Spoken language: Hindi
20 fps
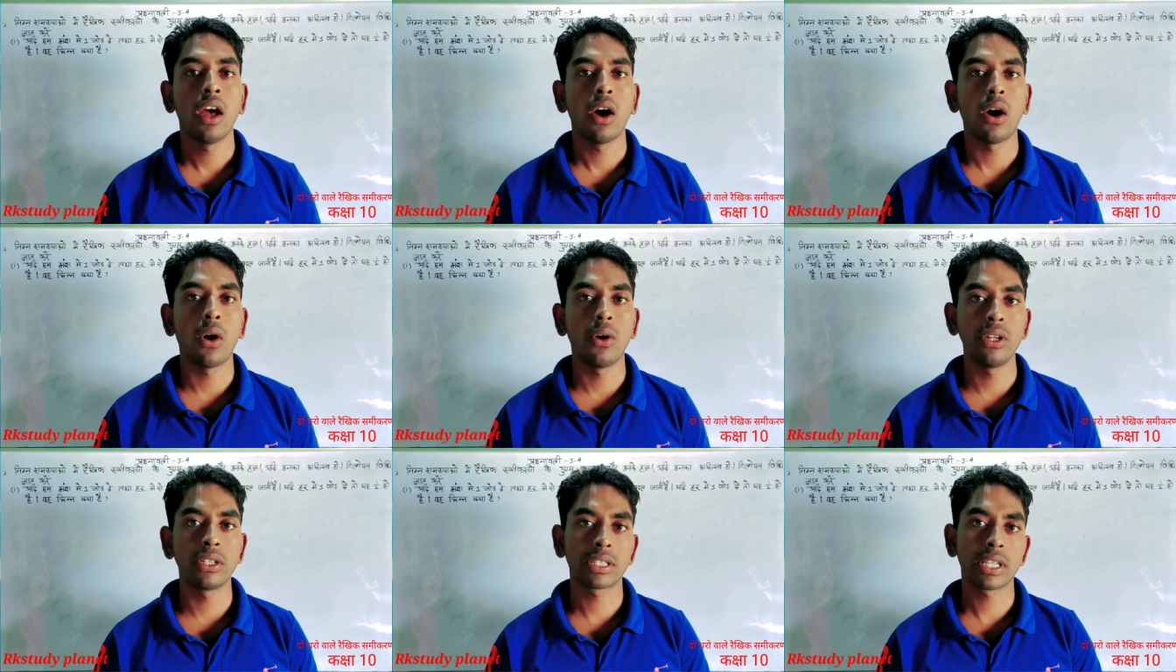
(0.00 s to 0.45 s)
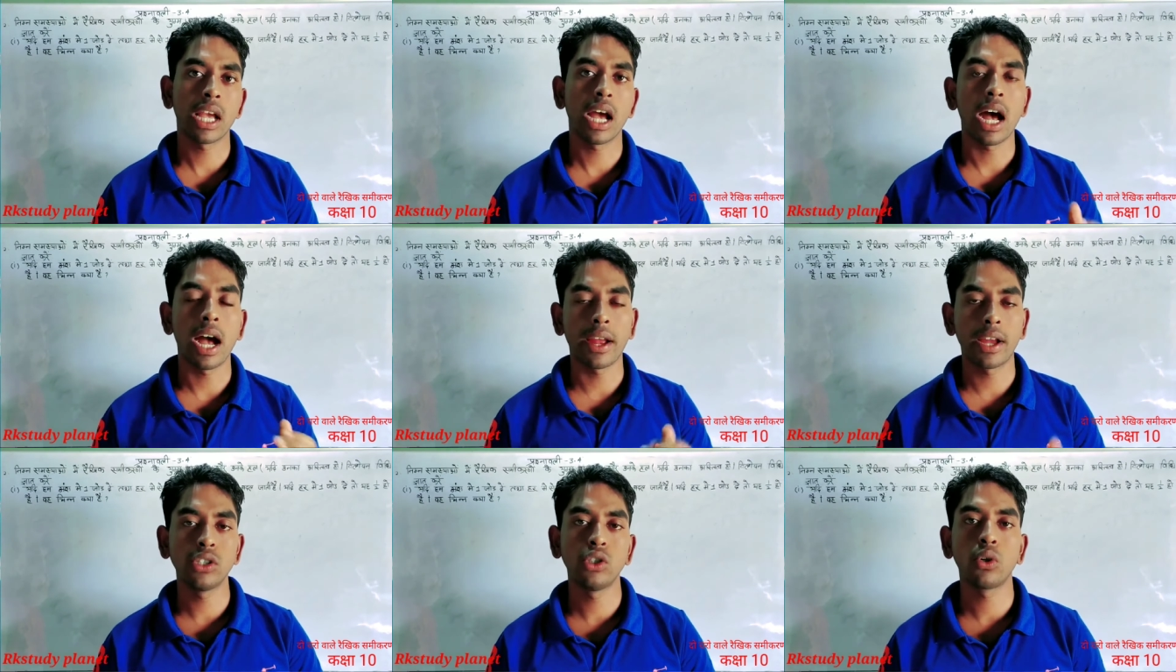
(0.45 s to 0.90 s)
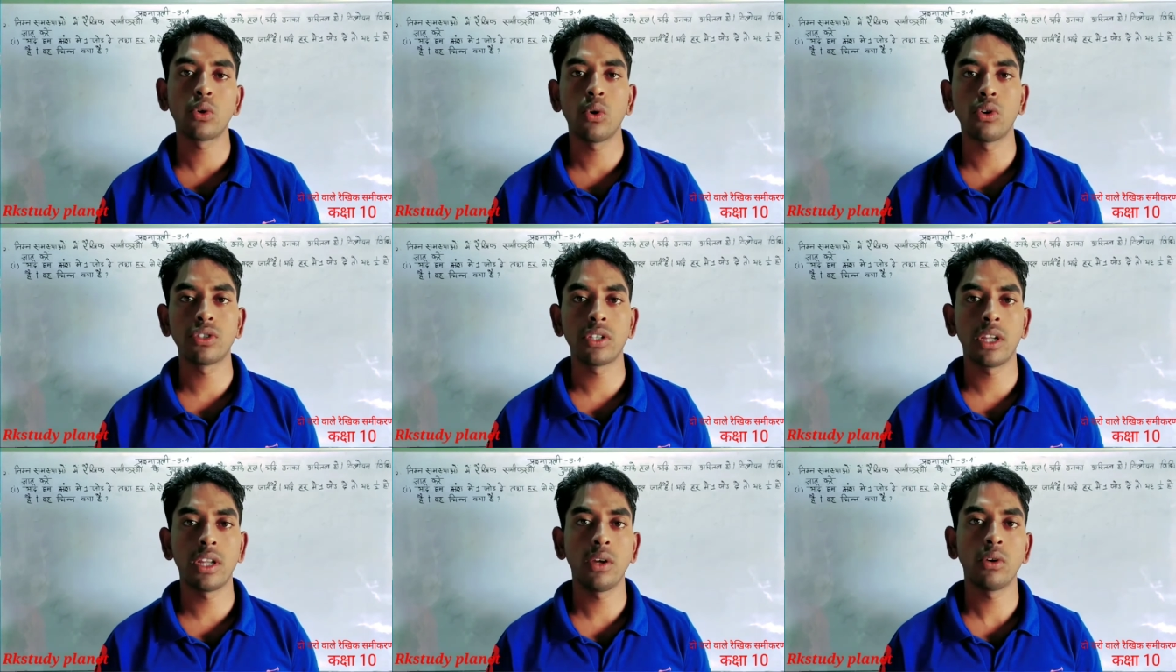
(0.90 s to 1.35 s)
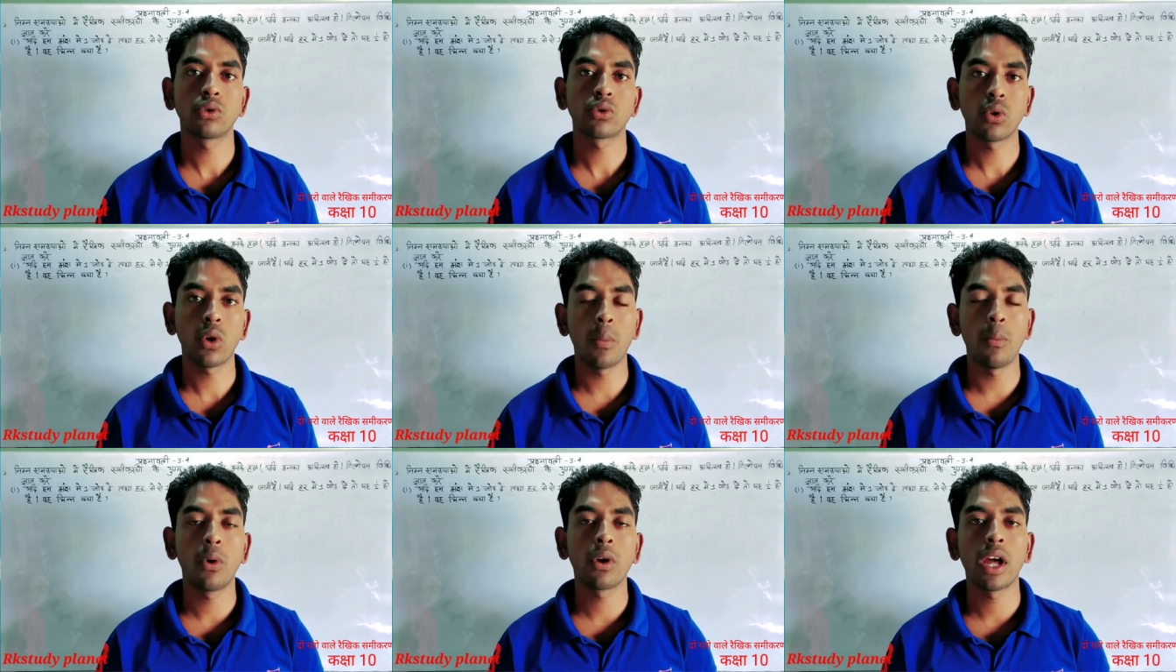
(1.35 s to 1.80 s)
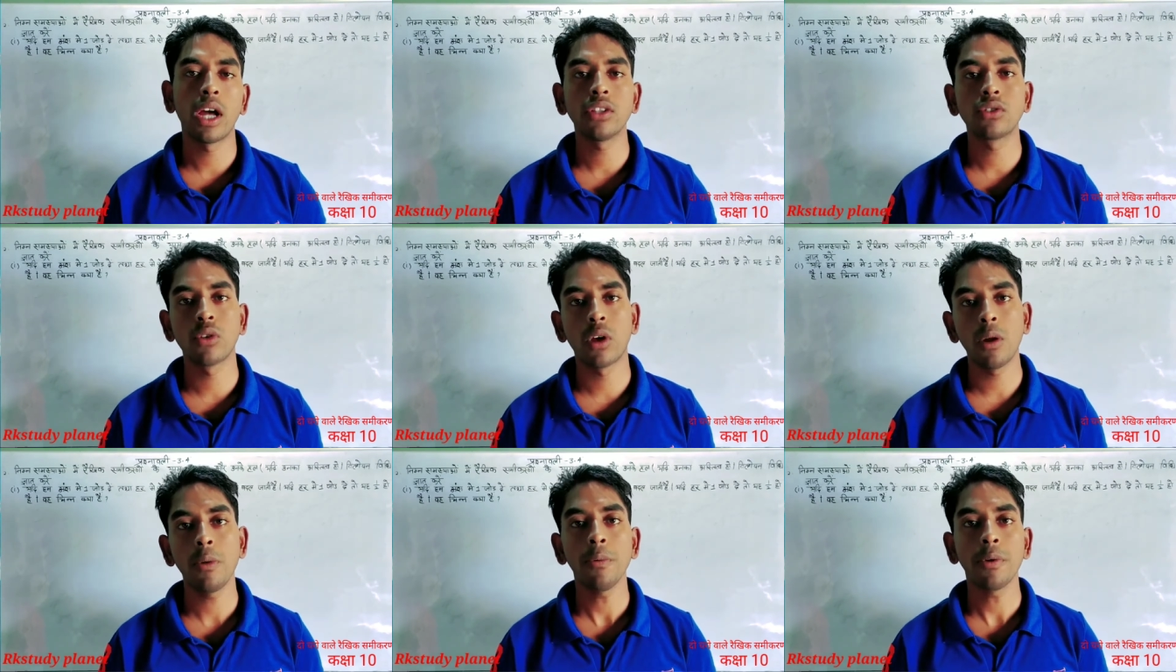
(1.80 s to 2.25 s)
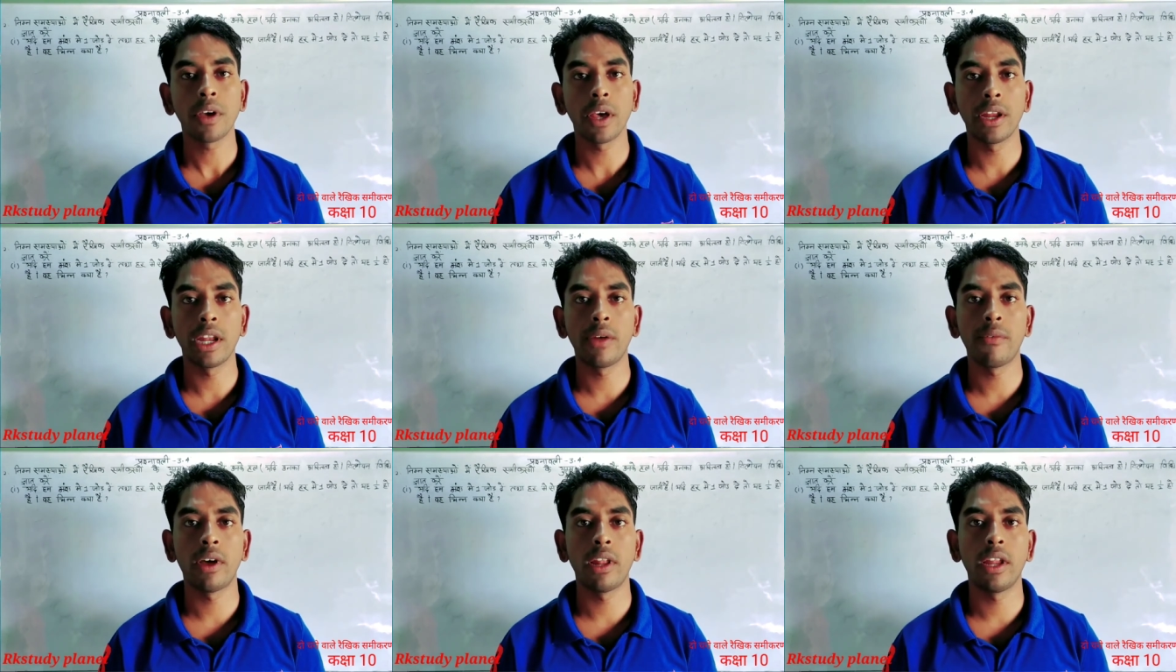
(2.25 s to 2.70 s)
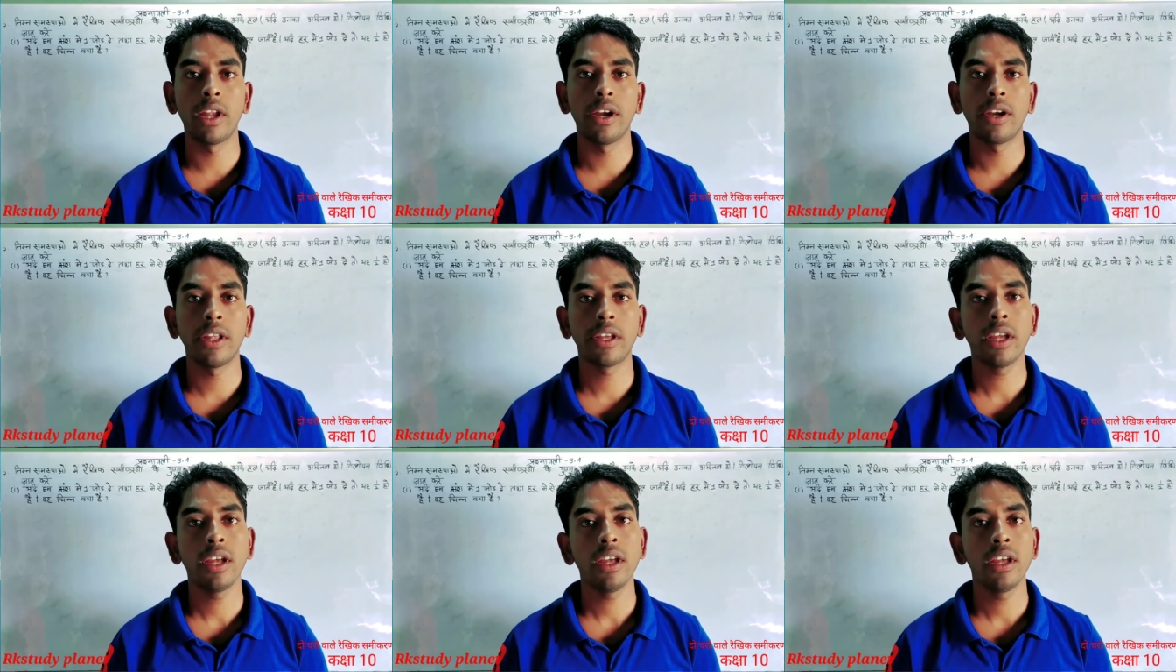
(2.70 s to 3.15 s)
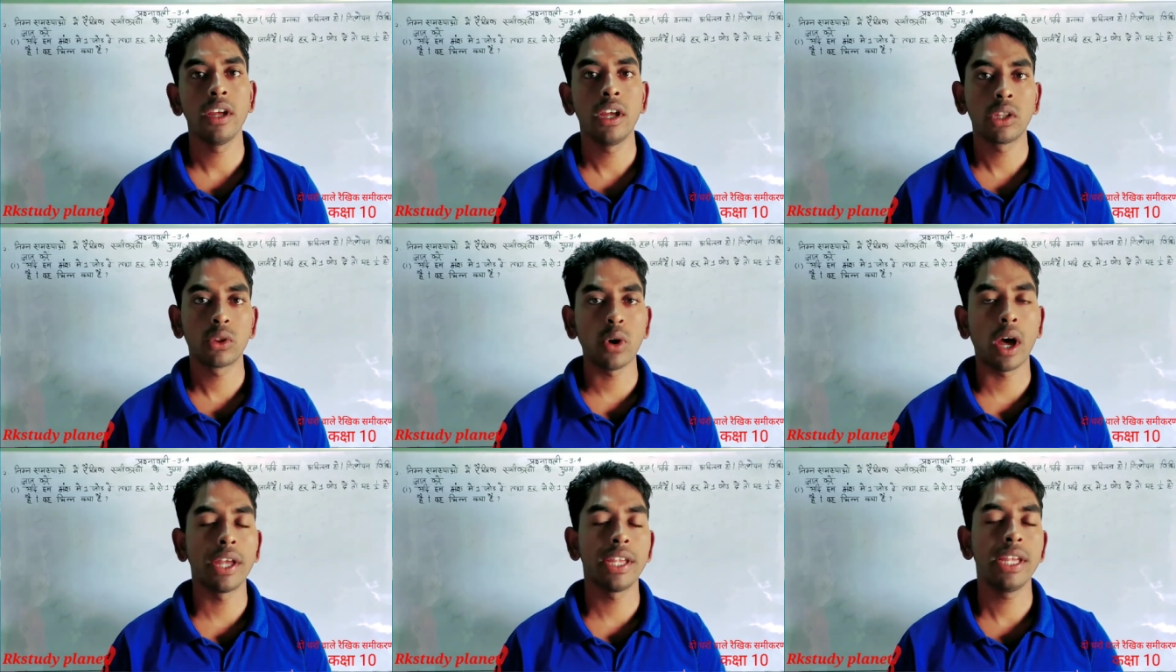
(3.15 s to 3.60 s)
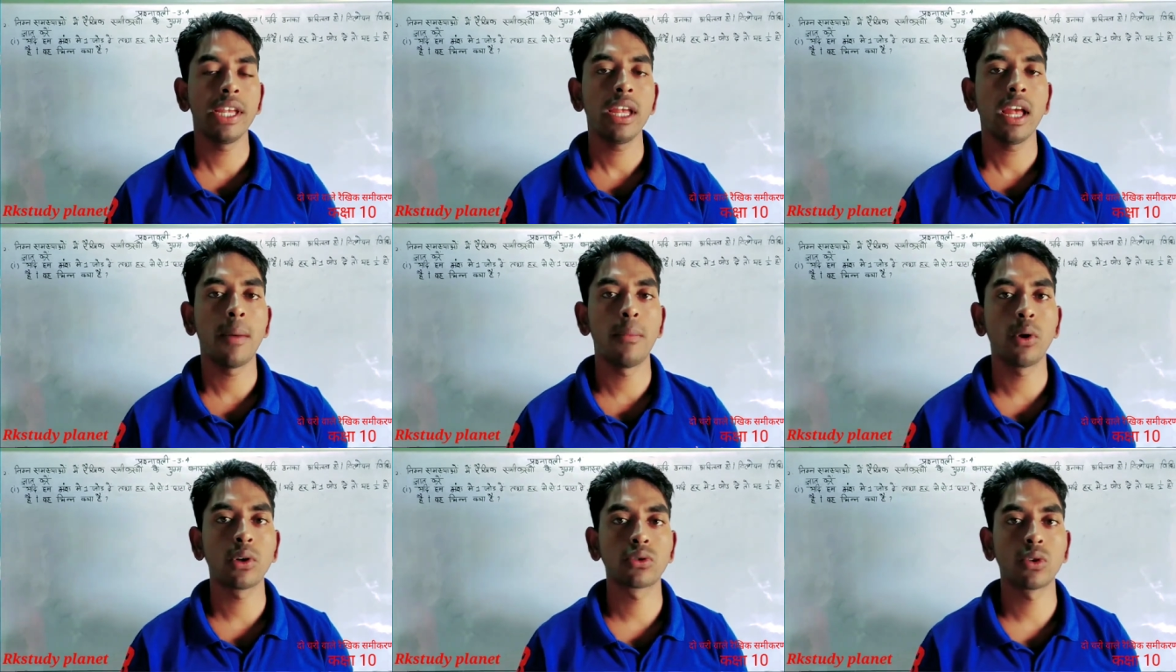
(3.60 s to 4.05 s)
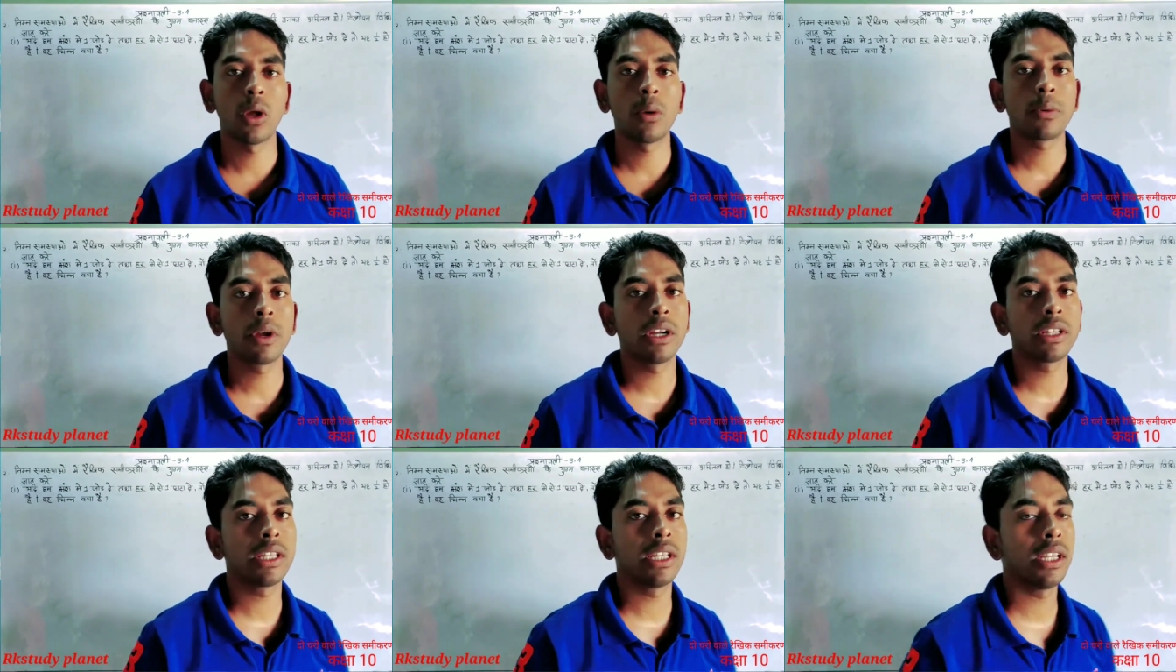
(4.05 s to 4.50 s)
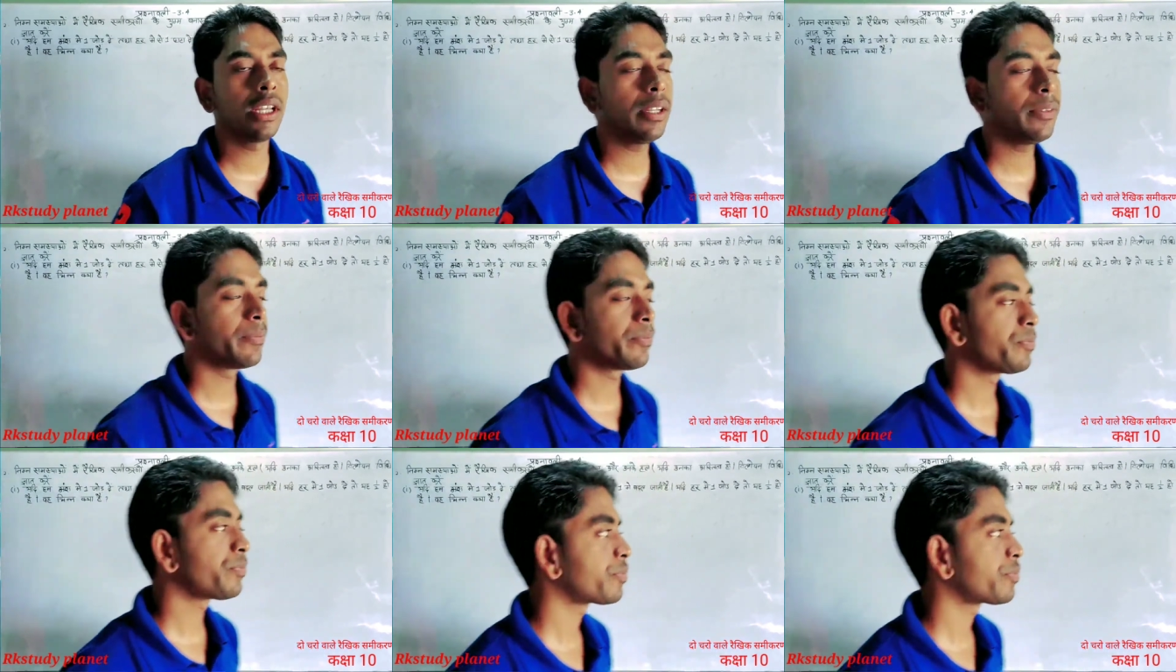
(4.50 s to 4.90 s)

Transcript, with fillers: और इसके आगे जो क्वेश्चन है उसको हम लोग आज सॉल्व करने वाले हैं ठीक है तो आइए हम लोग सॉल्व करते हैं